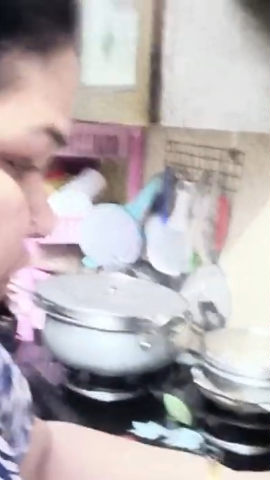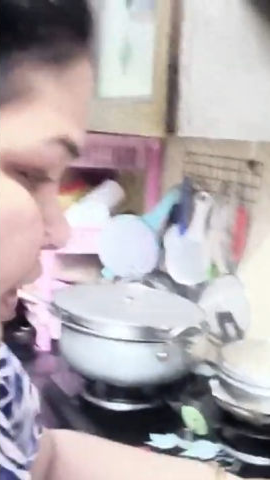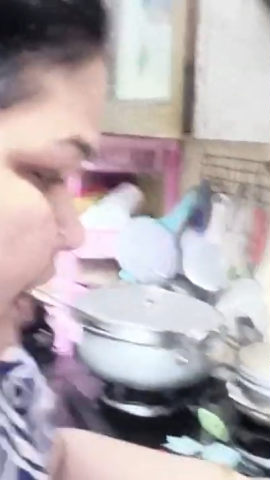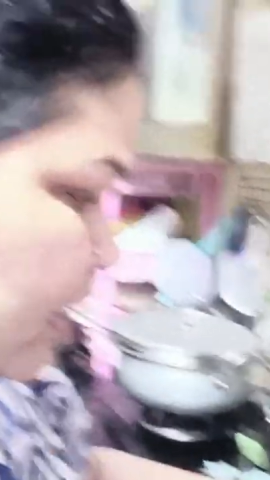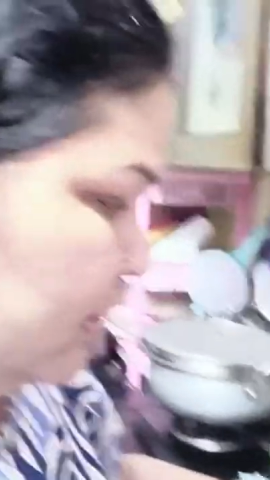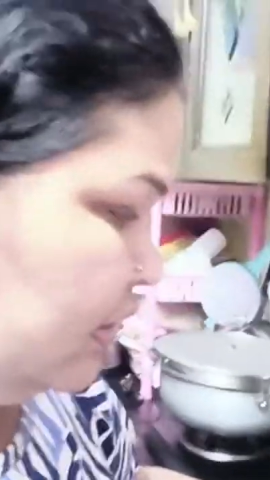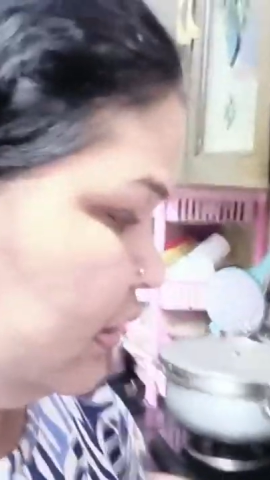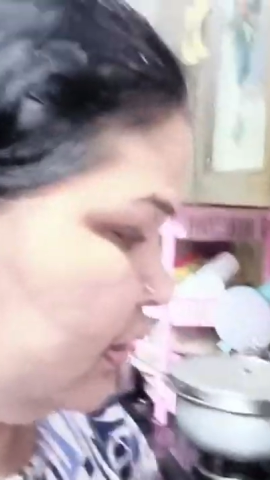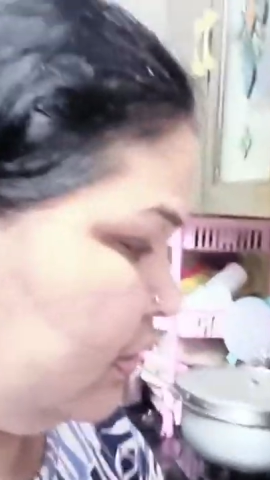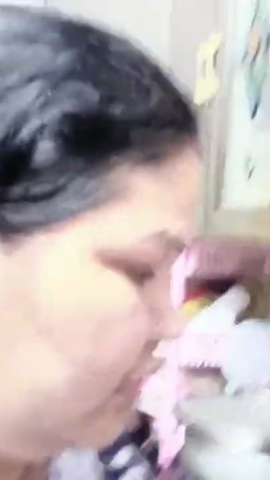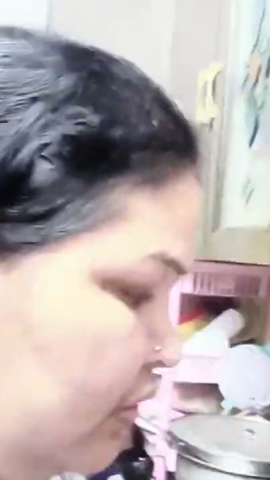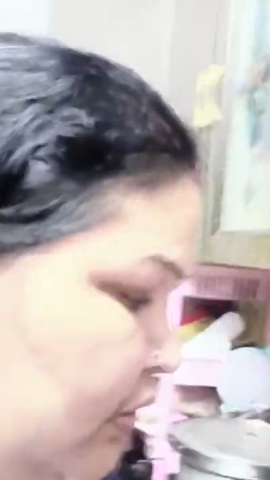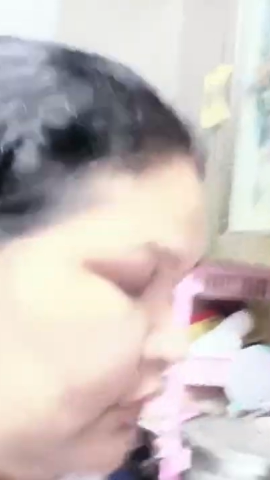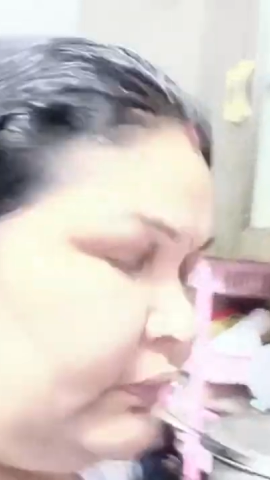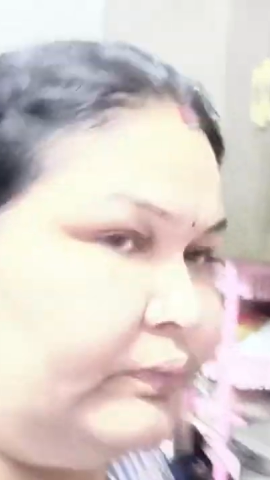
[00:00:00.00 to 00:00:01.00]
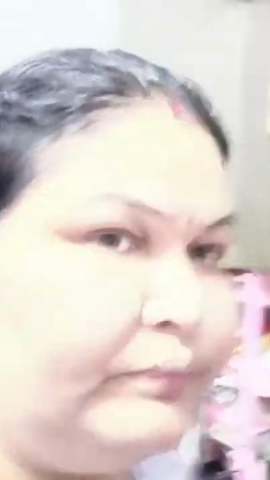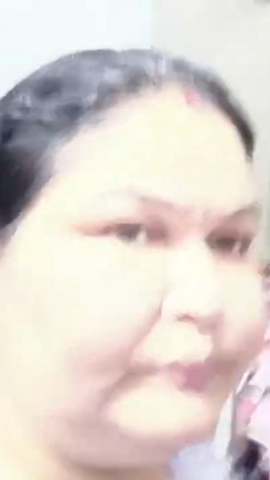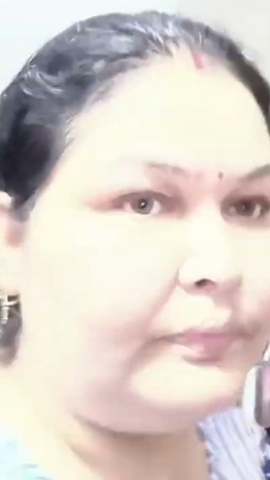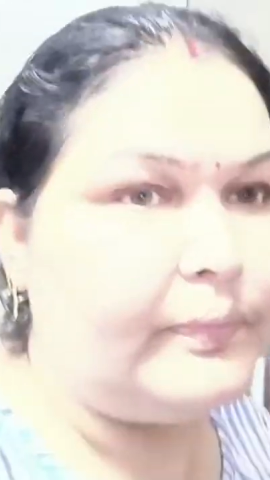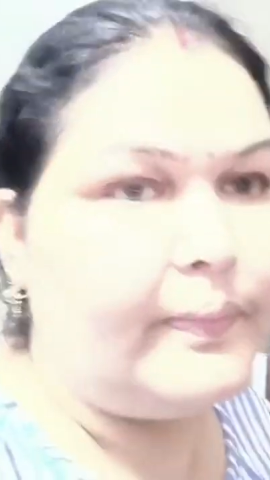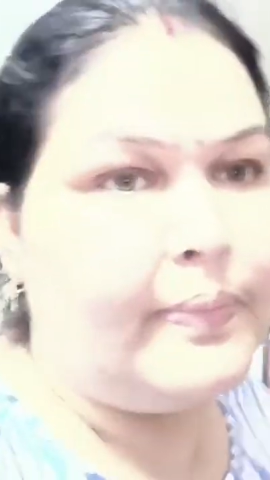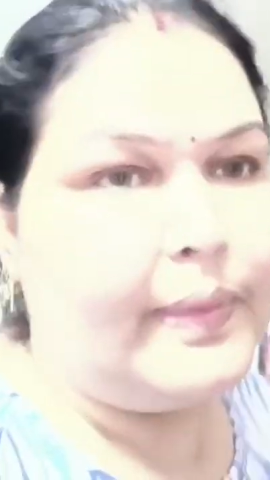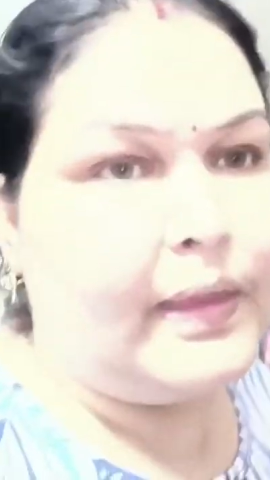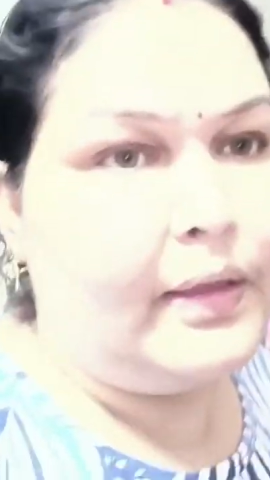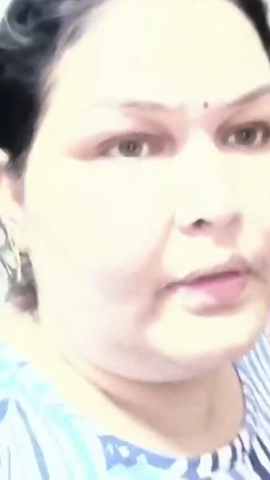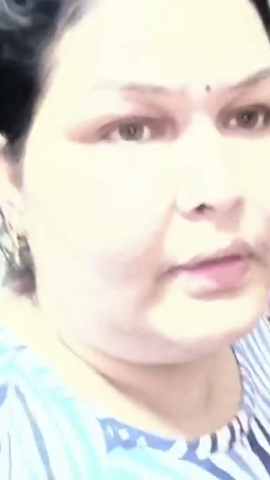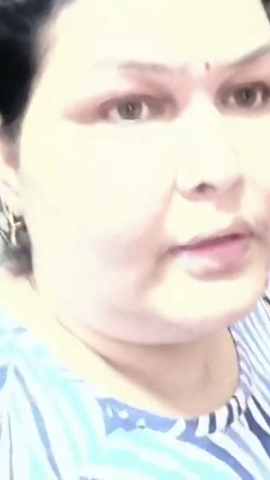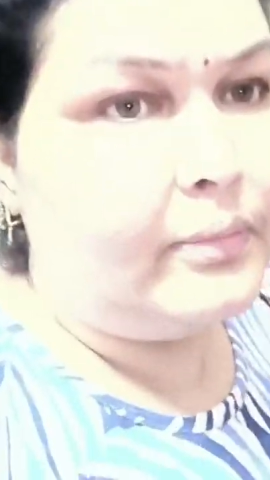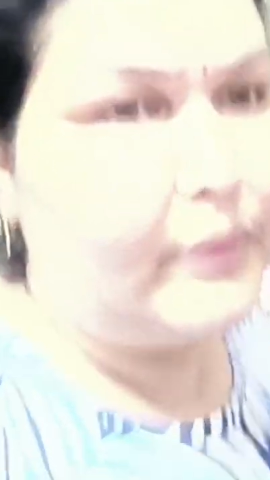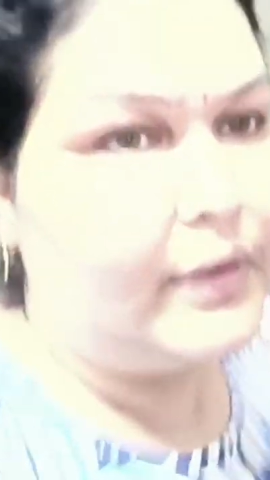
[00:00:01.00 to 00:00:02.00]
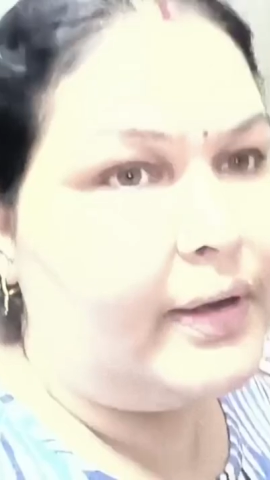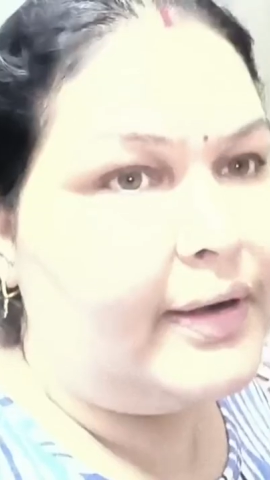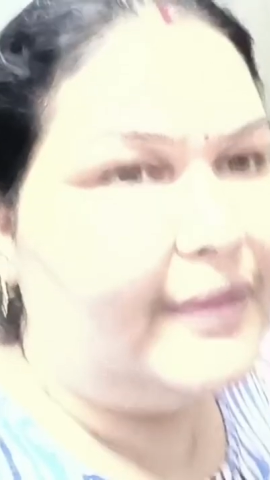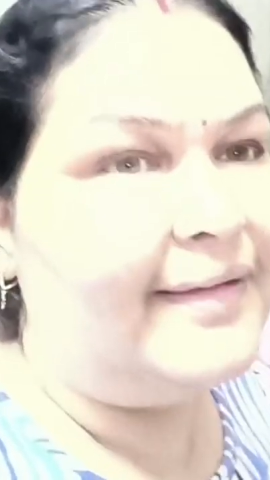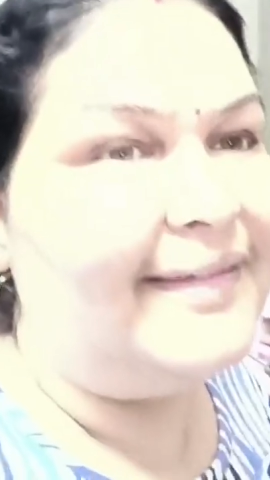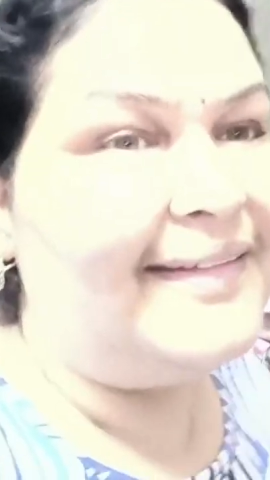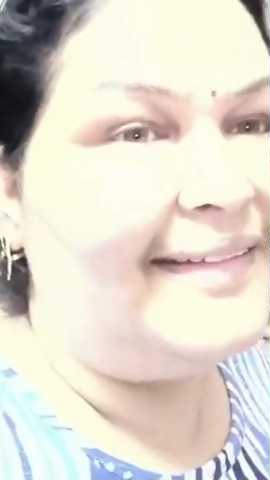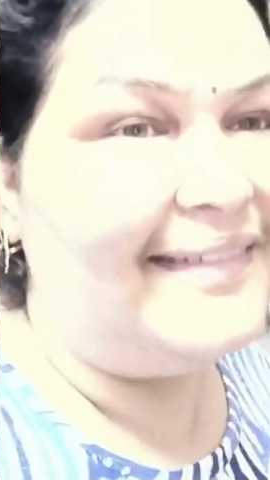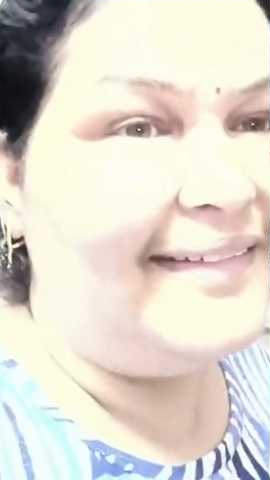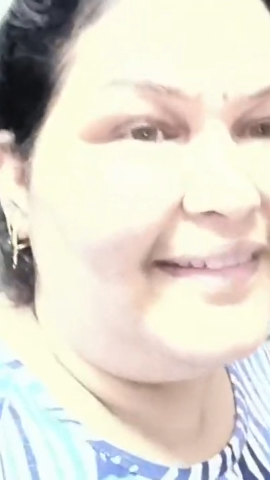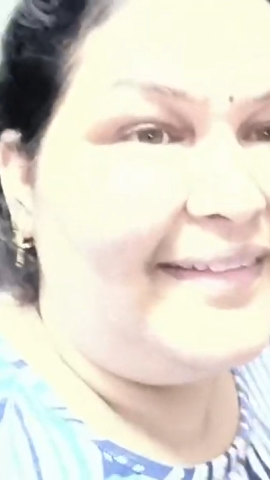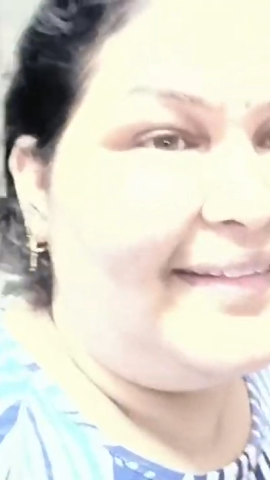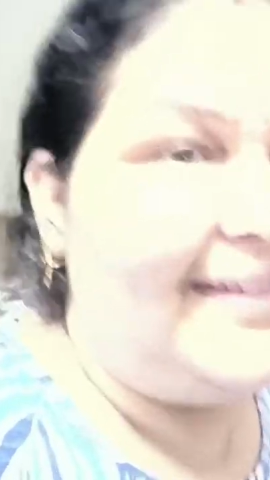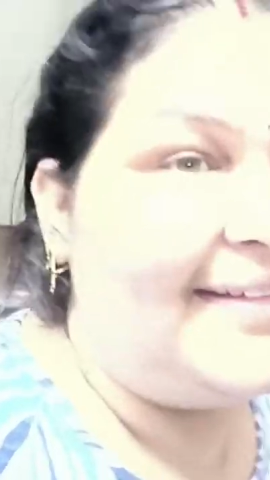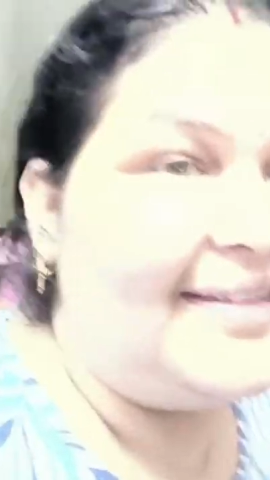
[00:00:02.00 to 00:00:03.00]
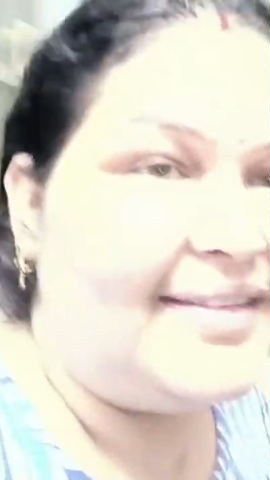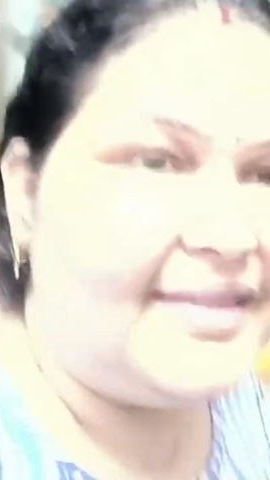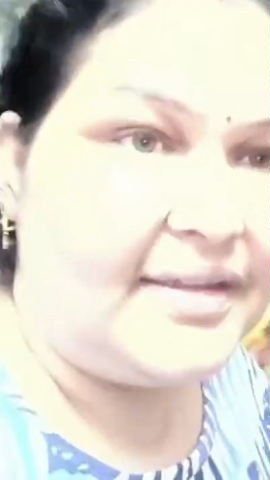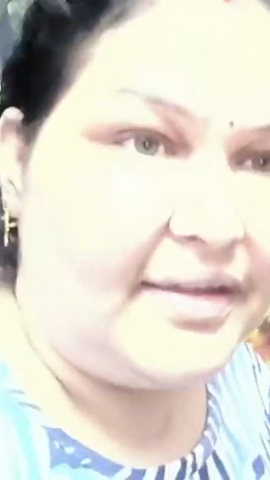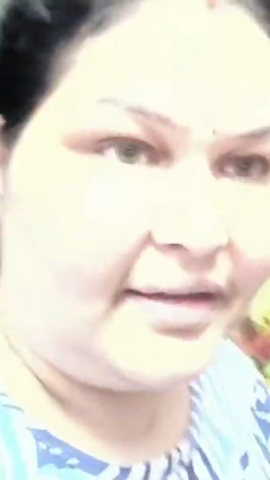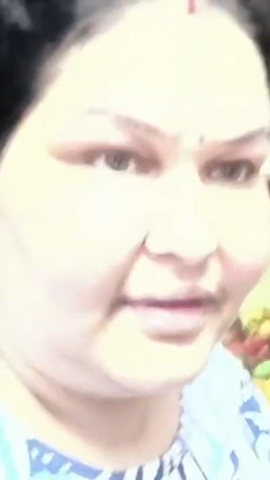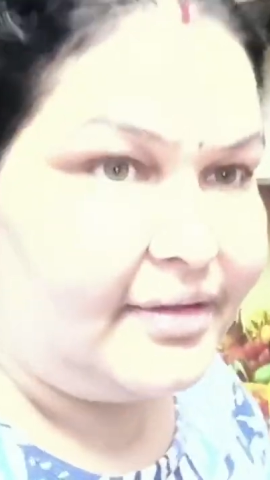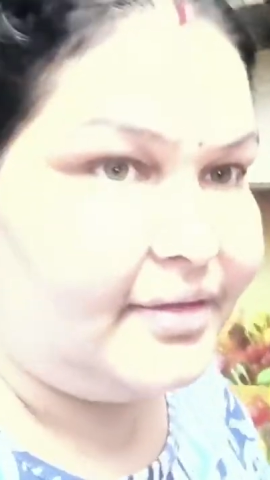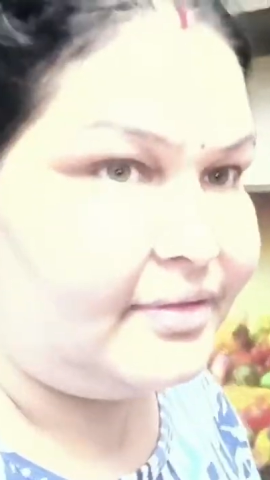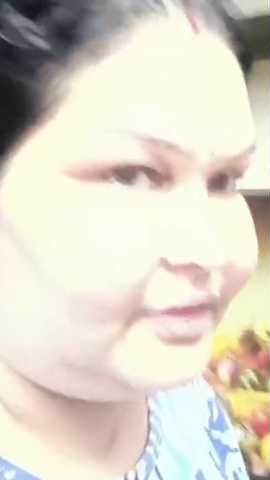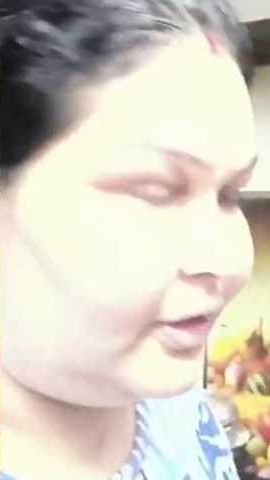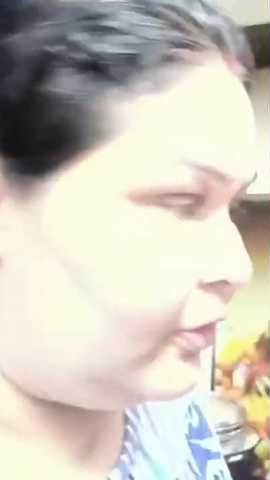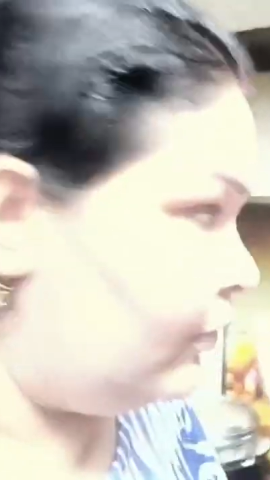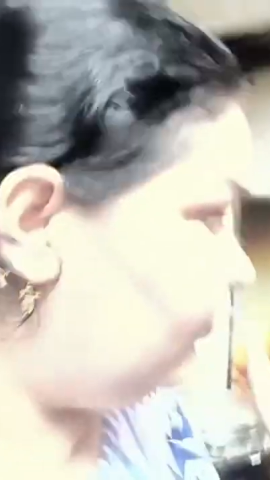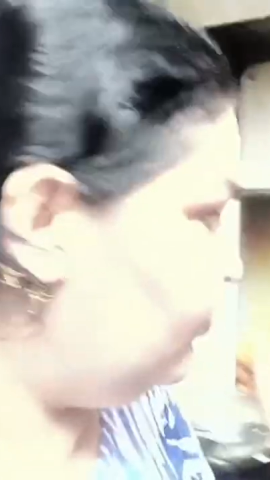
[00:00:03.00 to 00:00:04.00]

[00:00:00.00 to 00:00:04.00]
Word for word: गाइस तो मैं कल रीति का तो कहूँ